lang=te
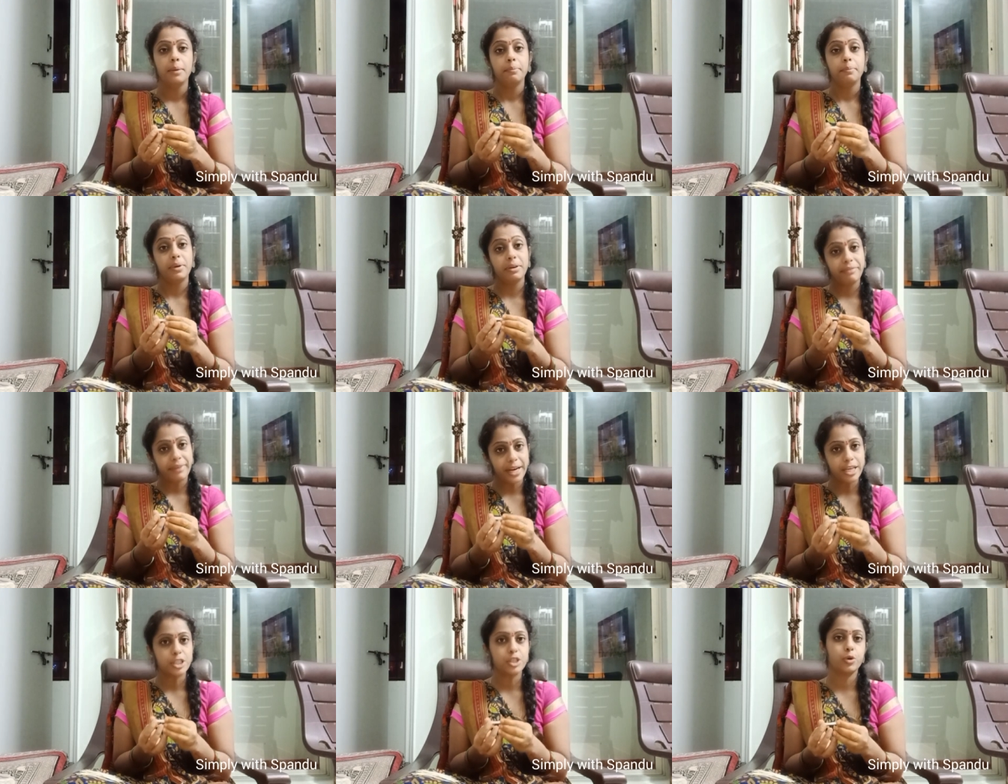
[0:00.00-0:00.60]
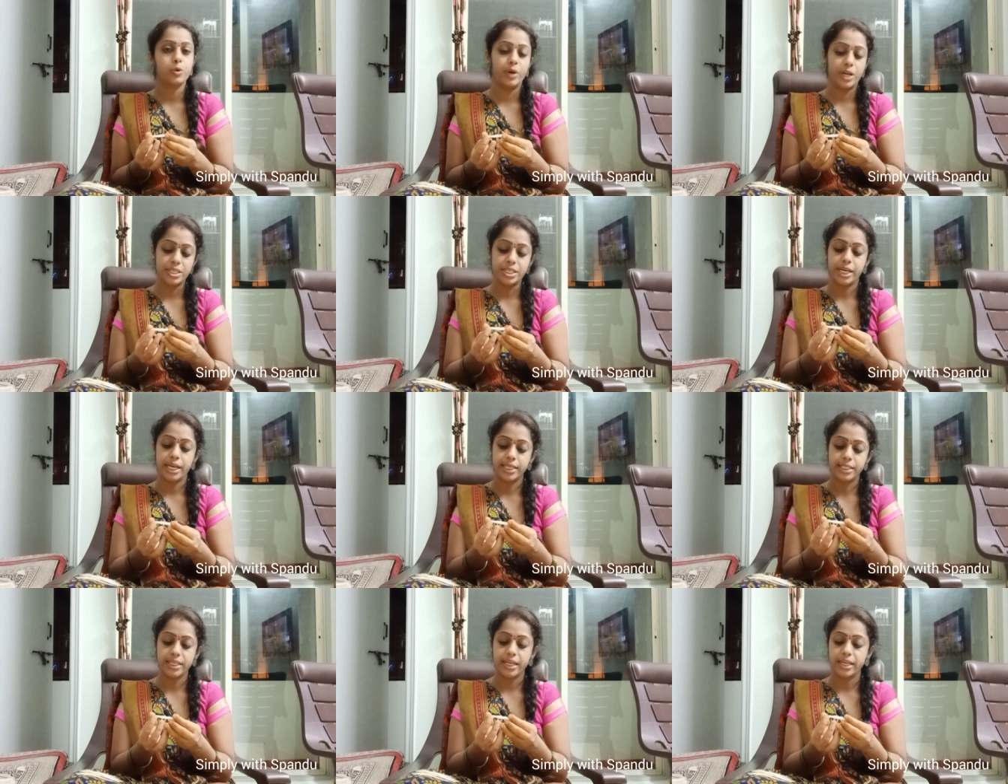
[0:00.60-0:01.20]
మీ ఫ్రెండ్స్ కూడా
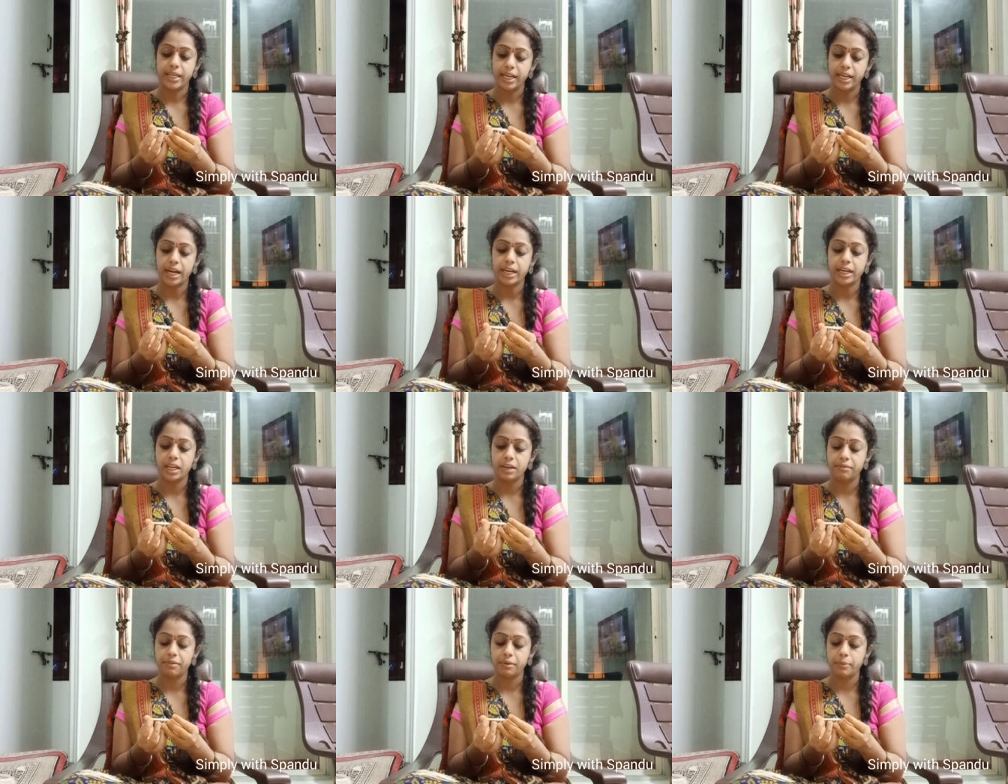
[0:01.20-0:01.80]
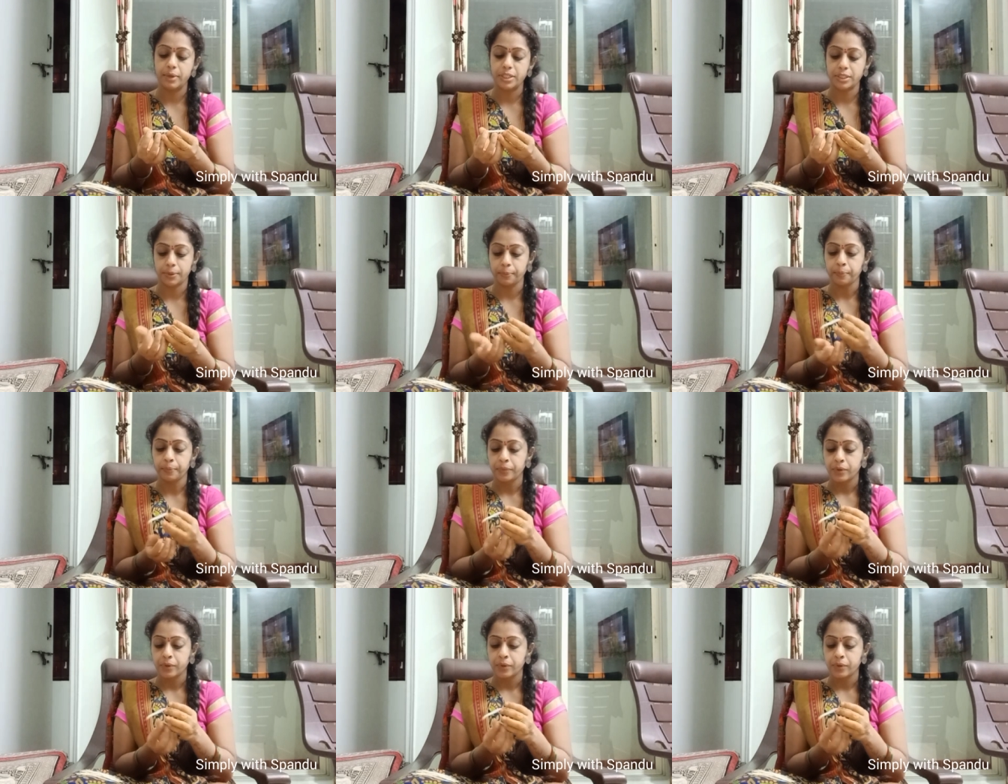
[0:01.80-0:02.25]
షేర్ చేయండి ఇలాంటి ఇన్ఫర్మేషన్